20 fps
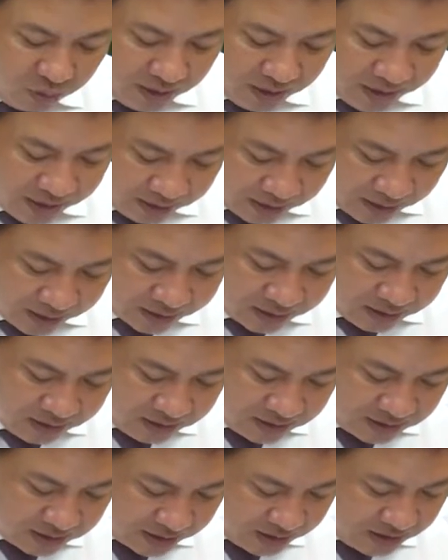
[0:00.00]
quyền điện tử,
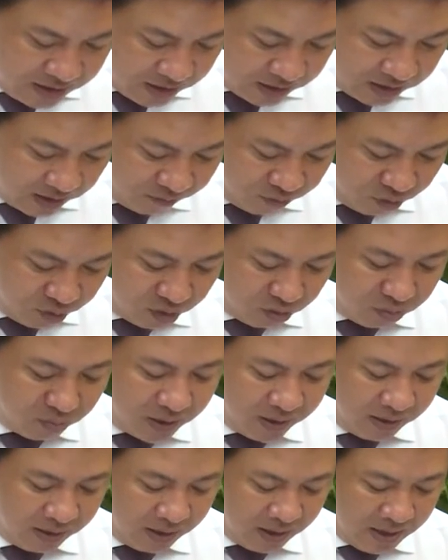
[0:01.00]
xây dựng thành phố thông
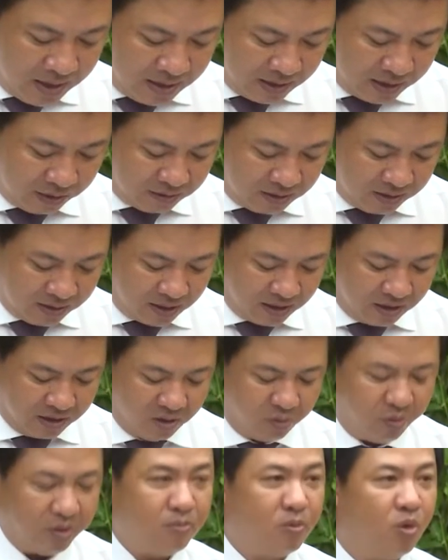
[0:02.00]
minh theo tinh thần nghị
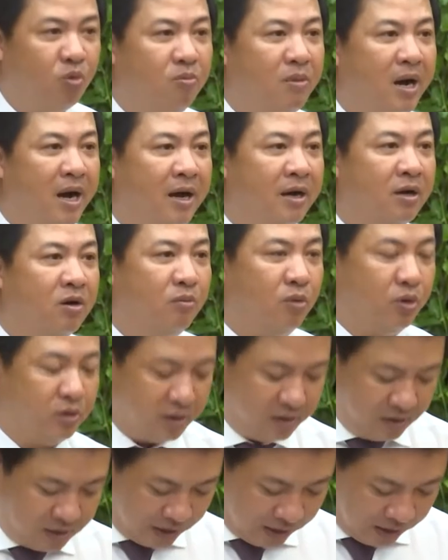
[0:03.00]
quyết 43 của Bộ
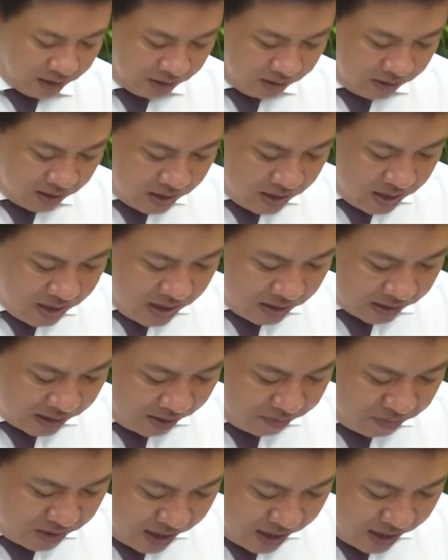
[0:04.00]
Chính trị tham